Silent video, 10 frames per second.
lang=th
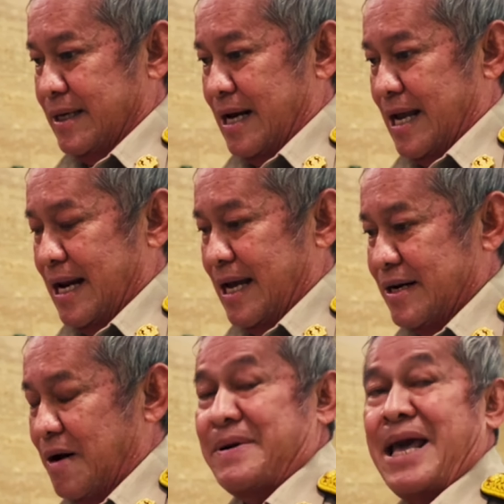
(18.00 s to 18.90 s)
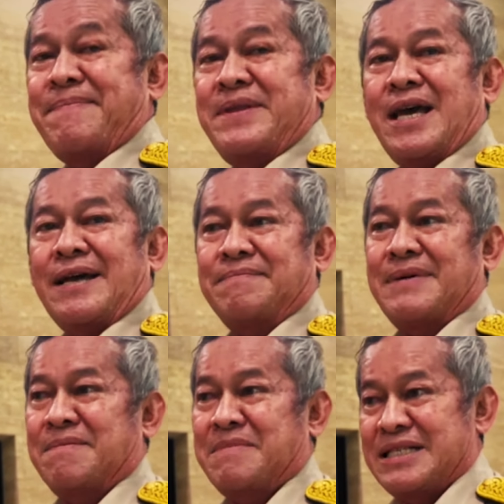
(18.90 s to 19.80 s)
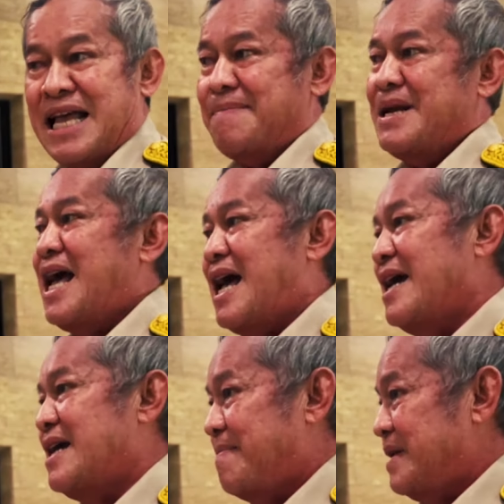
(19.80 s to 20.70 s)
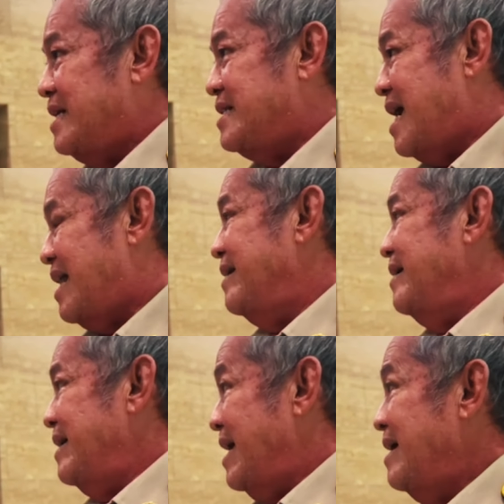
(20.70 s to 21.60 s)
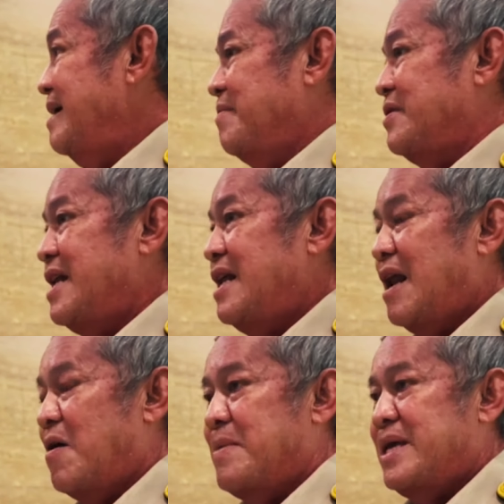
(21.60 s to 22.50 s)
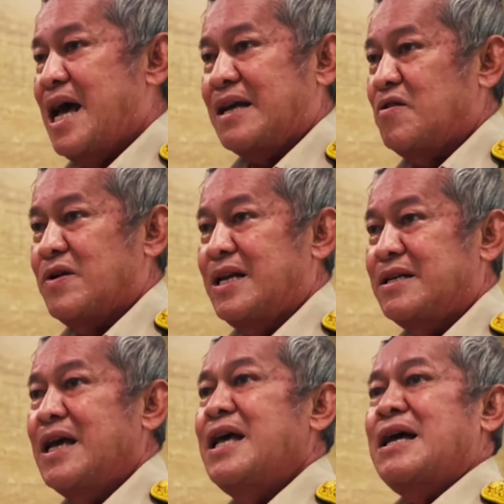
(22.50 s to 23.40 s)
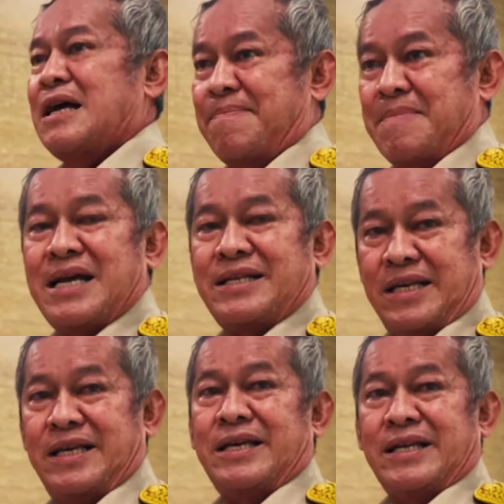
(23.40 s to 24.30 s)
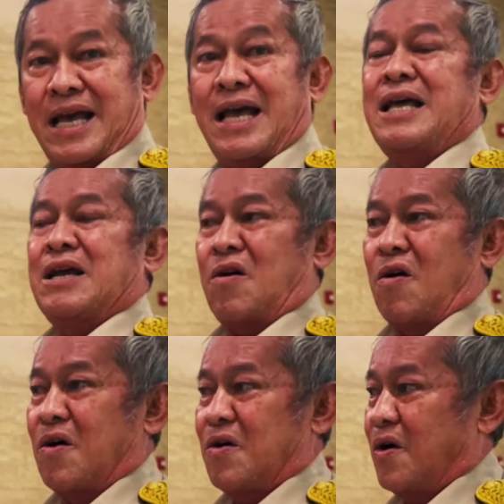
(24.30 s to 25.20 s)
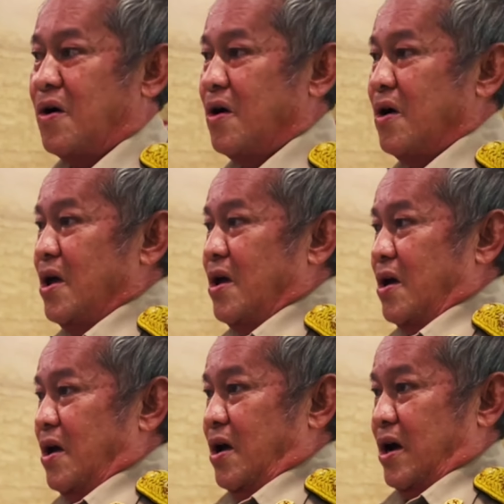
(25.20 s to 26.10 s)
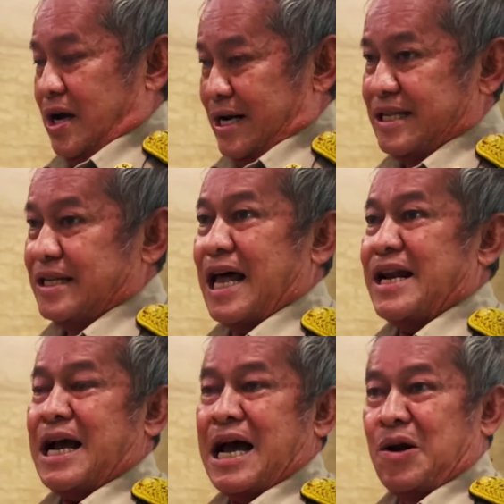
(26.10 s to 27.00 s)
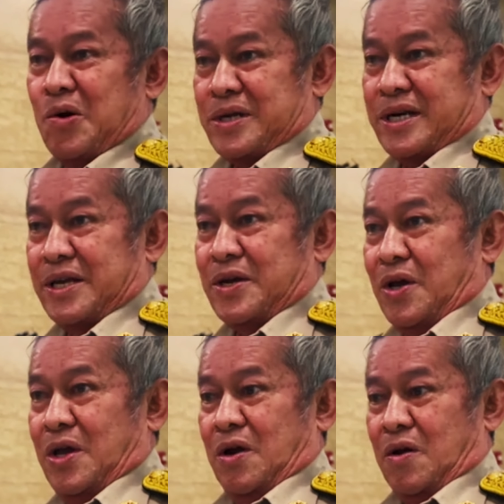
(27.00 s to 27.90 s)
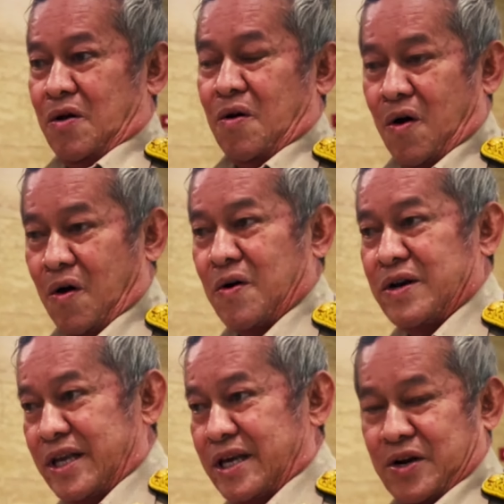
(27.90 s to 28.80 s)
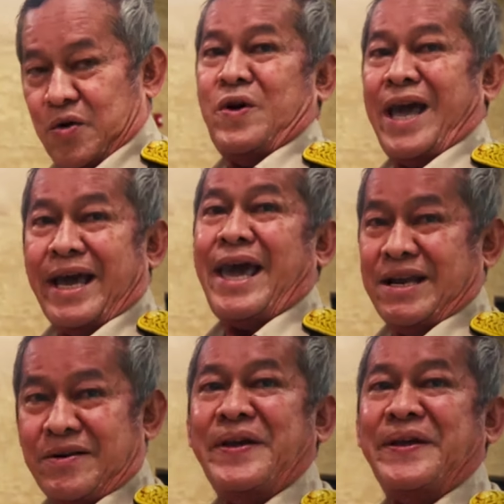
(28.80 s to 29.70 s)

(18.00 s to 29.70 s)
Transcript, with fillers: อะไรล่ะหน่อมแนมเนี่ยมันสร้างปัญหาให้กับประเทศชาตินะเพราะฉะนั้นเราไม่อยากตรงนั้นกลับมาอีกทีนะขอในสถานการณ์โลกอย่างนี้ขอคนที่กระดูกแข็งๆห